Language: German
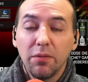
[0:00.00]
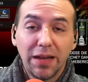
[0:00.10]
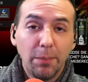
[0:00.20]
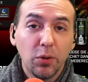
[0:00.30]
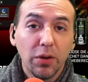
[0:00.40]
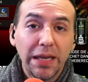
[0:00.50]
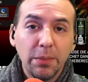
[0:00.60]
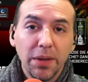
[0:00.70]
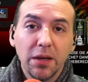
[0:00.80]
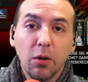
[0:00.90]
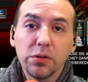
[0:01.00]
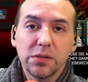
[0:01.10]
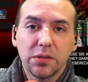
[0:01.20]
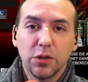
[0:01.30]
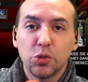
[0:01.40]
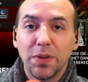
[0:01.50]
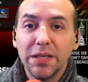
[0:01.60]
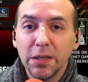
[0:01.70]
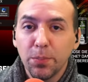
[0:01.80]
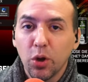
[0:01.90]
Wir haben noch jede Menge Codes äh,
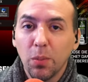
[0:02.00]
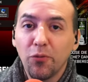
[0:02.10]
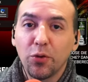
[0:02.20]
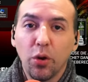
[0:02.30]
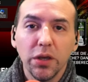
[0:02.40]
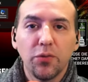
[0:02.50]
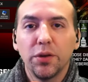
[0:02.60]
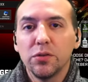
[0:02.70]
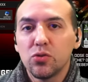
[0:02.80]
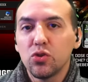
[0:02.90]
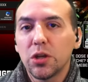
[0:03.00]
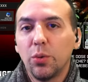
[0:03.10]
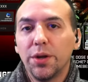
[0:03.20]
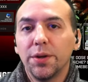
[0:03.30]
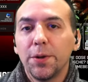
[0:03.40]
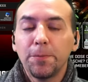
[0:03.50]
spendiert bekommen von euch, von den Zuschauern.